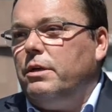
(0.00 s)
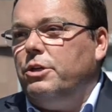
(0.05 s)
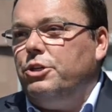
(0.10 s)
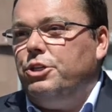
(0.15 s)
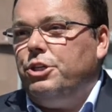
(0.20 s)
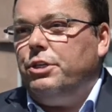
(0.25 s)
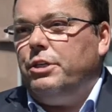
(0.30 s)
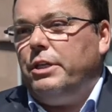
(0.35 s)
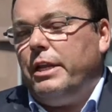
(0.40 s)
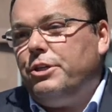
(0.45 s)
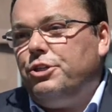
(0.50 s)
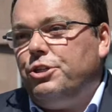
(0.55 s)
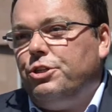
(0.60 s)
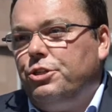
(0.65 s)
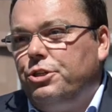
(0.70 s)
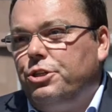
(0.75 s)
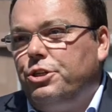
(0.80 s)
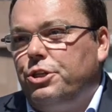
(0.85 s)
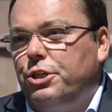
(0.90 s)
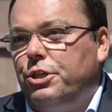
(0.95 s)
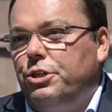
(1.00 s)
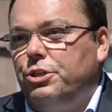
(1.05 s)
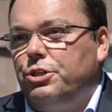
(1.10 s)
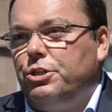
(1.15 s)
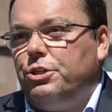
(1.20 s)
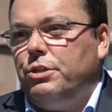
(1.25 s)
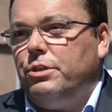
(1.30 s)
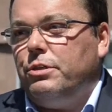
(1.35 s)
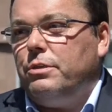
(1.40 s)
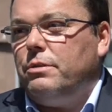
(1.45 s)
gdzie na dzień
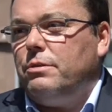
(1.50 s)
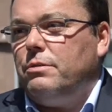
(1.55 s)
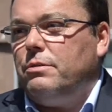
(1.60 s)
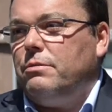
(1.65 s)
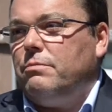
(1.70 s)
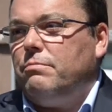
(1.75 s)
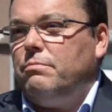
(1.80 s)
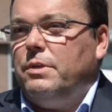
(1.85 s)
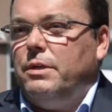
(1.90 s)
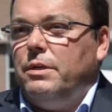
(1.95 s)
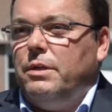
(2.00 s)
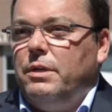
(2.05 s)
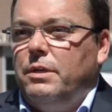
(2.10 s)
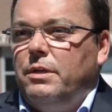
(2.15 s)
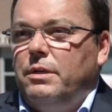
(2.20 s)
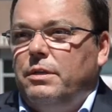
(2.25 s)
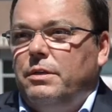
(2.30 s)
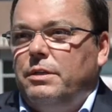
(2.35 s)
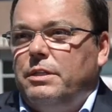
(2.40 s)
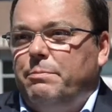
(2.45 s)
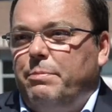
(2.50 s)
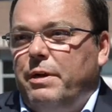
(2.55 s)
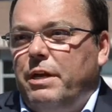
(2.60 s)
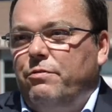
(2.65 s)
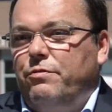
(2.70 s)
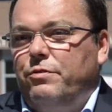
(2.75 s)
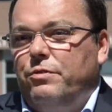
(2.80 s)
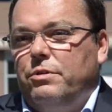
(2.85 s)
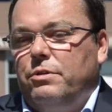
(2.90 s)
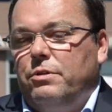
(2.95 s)
dzisiejszy
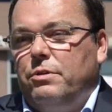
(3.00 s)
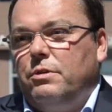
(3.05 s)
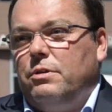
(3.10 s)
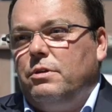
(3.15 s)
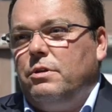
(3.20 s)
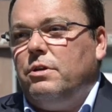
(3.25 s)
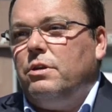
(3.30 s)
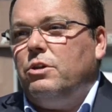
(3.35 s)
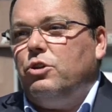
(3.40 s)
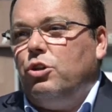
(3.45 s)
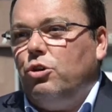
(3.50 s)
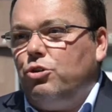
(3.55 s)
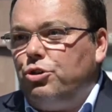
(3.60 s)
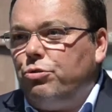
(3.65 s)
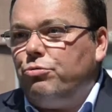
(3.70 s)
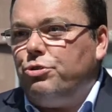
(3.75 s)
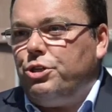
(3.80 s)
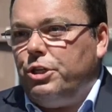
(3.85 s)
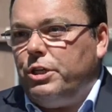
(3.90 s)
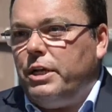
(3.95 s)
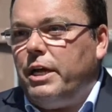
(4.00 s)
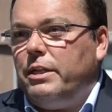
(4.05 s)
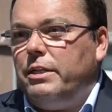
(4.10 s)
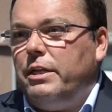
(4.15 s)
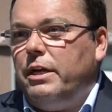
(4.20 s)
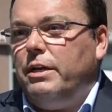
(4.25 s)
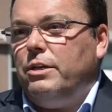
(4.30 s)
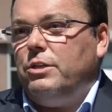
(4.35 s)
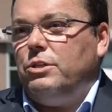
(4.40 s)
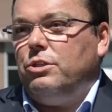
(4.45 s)
sprawy toczą się
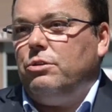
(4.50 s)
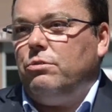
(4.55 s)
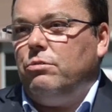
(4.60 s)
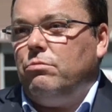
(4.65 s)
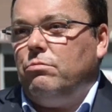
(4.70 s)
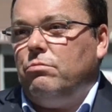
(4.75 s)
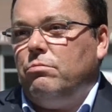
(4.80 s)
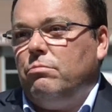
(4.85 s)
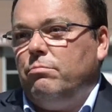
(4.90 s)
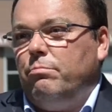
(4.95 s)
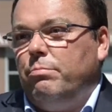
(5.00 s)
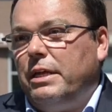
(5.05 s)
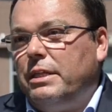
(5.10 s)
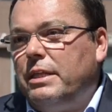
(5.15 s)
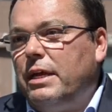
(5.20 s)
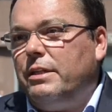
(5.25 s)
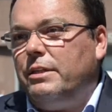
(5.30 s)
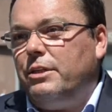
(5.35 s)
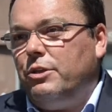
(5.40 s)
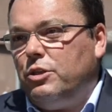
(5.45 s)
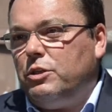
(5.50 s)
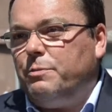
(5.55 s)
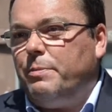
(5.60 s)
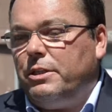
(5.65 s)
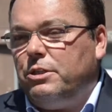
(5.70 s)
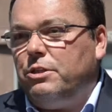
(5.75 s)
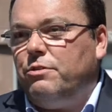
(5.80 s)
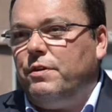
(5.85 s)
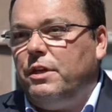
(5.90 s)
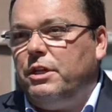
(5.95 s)
nadal, są badane,
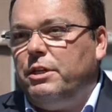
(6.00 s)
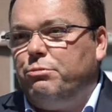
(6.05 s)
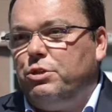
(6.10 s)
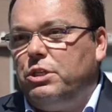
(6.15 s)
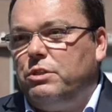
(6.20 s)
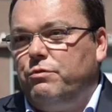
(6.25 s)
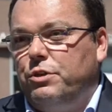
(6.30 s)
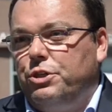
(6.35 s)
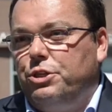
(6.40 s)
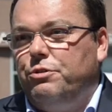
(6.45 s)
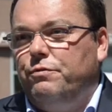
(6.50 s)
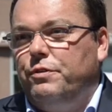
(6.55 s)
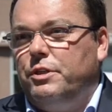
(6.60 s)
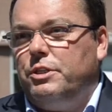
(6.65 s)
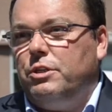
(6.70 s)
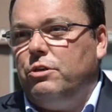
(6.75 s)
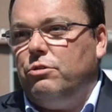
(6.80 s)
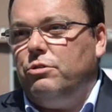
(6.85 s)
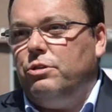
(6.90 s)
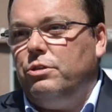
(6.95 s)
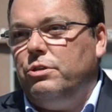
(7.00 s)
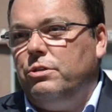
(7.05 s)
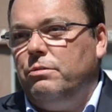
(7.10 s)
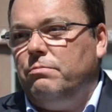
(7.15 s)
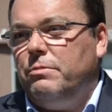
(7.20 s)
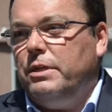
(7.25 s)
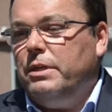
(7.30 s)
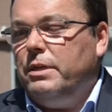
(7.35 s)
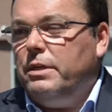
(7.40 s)
rozpatrywane przez właściwe sądy.